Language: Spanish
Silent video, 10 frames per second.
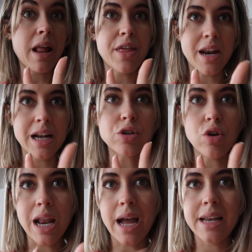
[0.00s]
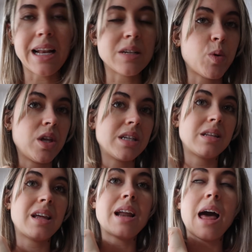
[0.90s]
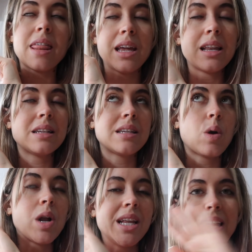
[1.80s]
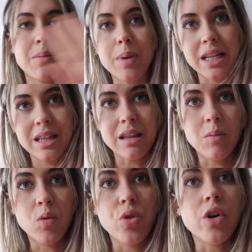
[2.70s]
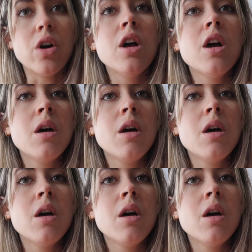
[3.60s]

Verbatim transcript: para hacerlas online y las podéis hacer, hacer desde cualquier parte del mundo.